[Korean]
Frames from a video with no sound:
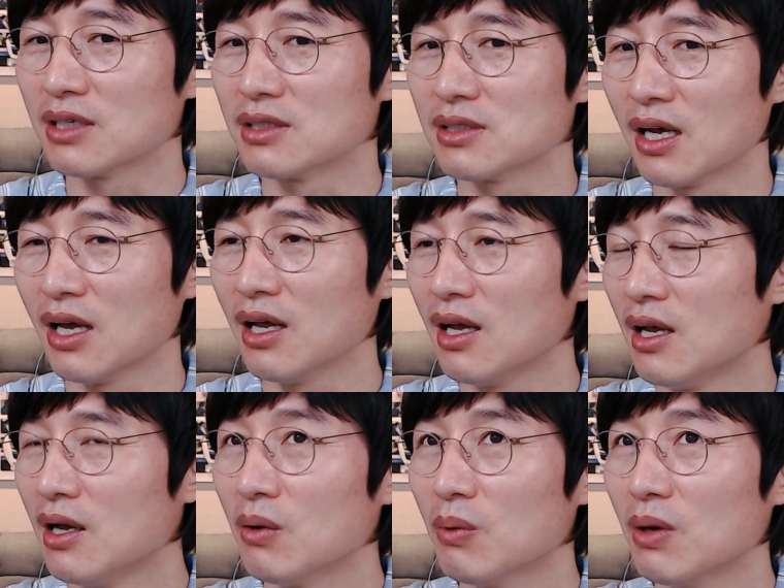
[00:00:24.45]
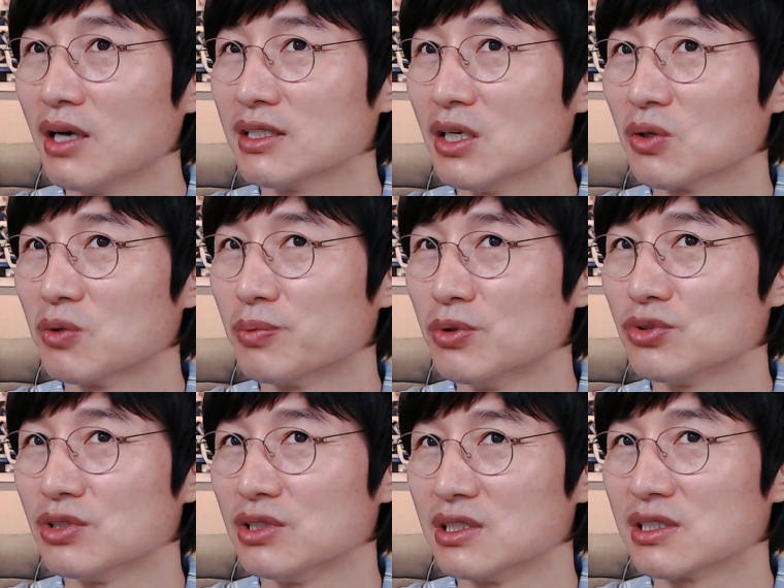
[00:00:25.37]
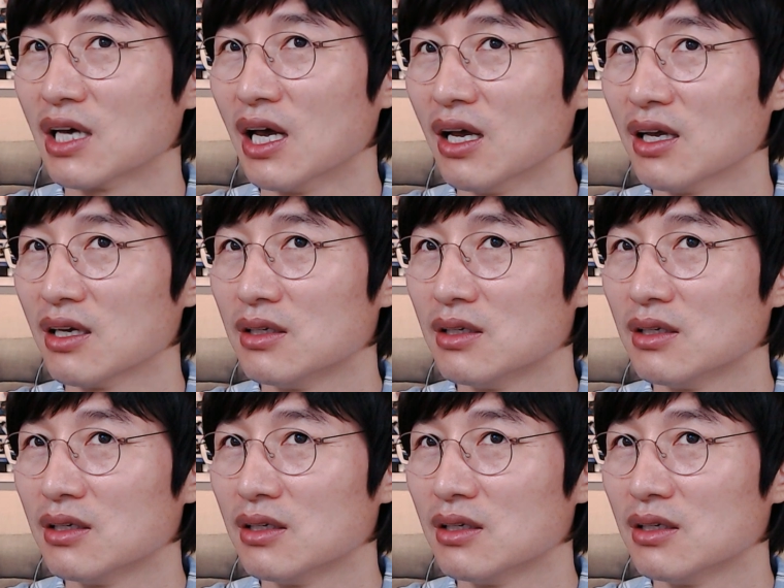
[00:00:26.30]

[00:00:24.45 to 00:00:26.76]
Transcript: 다 확인하고 볼 수 있는가